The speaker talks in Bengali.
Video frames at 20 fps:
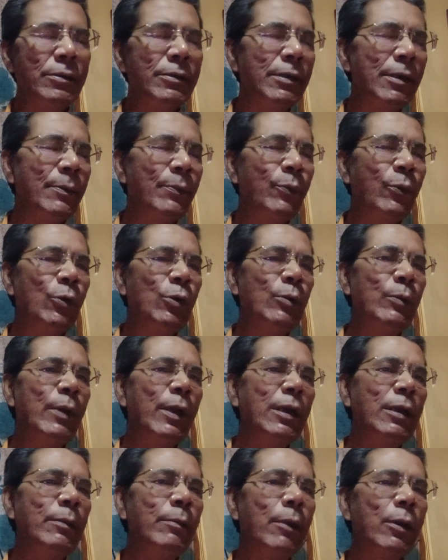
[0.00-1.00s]
যে
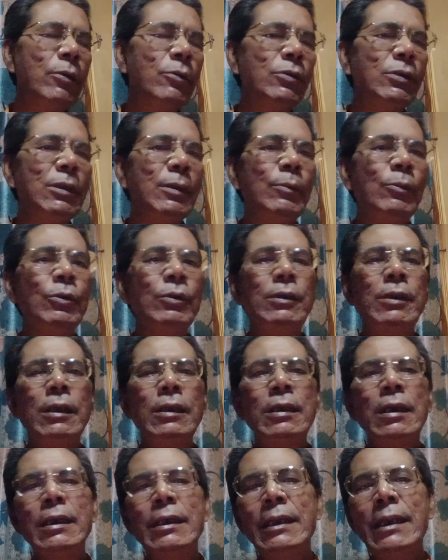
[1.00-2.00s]
পরিবারের মানুষদের মধ্যে
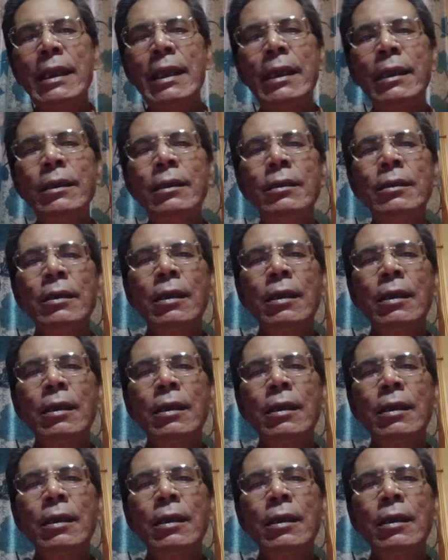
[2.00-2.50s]
এটা নেই